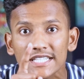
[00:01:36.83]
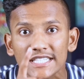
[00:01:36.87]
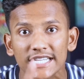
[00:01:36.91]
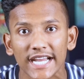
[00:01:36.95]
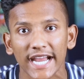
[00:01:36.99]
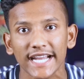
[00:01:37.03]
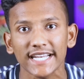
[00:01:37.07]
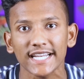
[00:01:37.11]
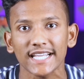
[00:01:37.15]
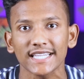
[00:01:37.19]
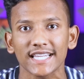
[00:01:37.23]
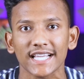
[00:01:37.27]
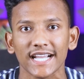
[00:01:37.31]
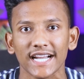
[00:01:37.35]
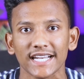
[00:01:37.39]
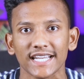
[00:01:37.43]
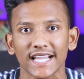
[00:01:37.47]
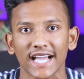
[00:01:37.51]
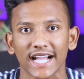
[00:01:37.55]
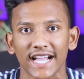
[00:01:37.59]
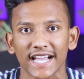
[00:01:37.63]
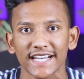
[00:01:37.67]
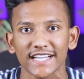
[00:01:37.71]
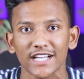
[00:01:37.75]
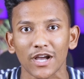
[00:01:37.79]
সেইটা থেকে
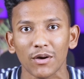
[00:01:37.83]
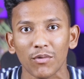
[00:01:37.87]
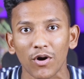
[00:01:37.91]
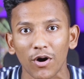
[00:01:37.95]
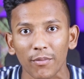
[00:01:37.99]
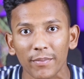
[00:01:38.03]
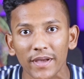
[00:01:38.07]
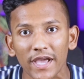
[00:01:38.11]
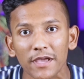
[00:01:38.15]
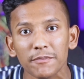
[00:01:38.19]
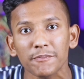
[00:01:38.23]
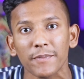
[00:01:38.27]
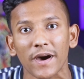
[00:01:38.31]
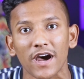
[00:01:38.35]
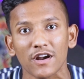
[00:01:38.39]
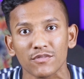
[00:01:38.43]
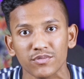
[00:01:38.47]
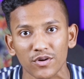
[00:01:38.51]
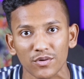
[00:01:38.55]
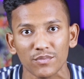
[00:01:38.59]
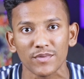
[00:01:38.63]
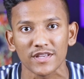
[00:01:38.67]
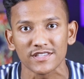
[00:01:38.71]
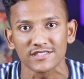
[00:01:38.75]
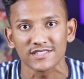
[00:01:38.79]
টাকা ইনকাম হবে এই
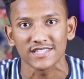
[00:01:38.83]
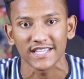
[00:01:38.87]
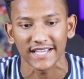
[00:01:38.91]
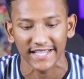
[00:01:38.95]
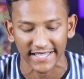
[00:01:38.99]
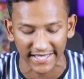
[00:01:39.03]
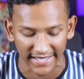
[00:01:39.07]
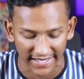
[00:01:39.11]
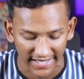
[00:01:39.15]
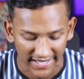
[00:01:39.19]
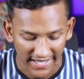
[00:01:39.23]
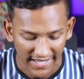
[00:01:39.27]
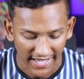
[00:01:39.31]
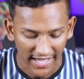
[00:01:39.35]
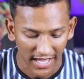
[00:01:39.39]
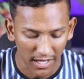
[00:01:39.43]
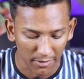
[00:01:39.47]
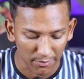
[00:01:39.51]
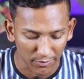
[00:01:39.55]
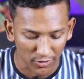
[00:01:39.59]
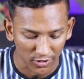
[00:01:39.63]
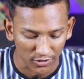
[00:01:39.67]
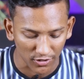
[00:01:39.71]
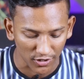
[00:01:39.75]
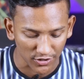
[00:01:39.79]
পারফরমেন্স থেকে
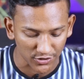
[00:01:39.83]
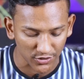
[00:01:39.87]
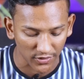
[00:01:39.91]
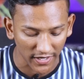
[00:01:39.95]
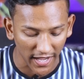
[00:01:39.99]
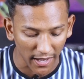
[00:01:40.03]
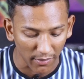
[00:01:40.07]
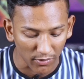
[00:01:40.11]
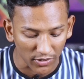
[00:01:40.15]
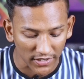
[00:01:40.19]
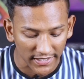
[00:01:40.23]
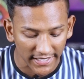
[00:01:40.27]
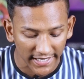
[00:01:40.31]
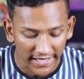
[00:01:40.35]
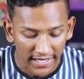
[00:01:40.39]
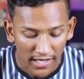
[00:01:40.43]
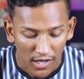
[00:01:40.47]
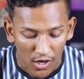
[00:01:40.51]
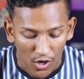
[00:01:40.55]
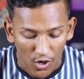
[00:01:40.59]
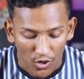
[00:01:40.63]
হ্যাঁ প্রিয় দর্শক এমনকি